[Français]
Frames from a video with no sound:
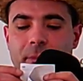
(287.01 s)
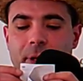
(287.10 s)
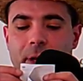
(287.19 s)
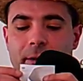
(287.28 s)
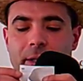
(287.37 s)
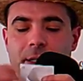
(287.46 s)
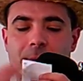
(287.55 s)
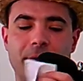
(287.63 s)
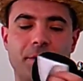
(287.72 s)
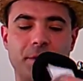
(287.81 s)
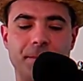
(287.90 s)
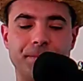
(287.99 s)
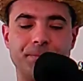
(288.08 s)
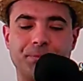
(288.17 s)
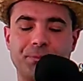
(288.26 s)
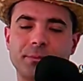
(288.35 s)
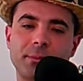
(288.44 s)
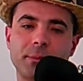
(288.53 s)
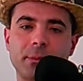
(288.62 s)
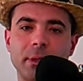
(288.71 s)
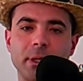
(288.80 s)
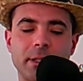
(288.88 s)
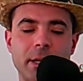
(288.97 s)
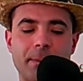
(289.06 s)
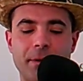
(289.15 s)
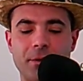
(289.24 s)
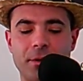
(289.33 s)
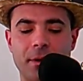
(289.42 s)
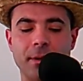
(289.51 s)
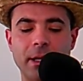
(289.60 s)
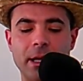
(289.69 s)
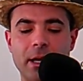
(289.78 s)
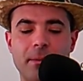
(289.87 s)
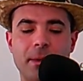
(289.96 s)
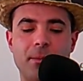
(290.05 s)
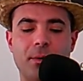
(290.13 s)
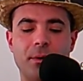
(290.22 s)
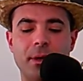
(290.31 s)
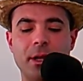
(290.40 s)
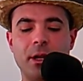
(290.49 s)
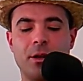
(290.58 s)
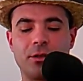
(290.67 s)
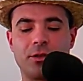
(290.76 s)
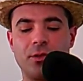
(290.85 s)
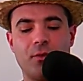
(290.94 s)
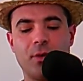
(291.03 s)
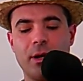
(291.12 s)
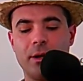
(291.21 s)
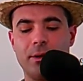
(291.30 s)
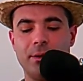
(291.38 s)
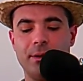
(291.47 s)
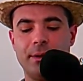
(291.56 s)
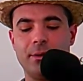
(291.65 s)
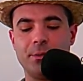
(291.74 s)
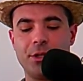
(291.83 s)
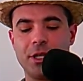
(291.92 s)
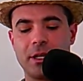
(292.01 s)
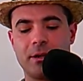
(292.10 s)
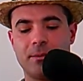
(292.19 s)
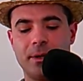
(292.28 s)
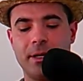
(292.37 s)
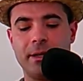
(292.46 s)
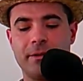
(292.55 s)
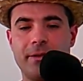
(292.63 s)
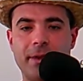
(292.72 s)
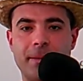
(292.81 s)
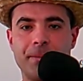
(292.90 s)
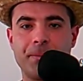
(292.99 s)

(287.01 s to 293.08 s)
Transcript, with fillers: Ah bah, c'est pas violent. C'est pas violent. Mais bon, quand on voit euh, l'objet, comment il est fait,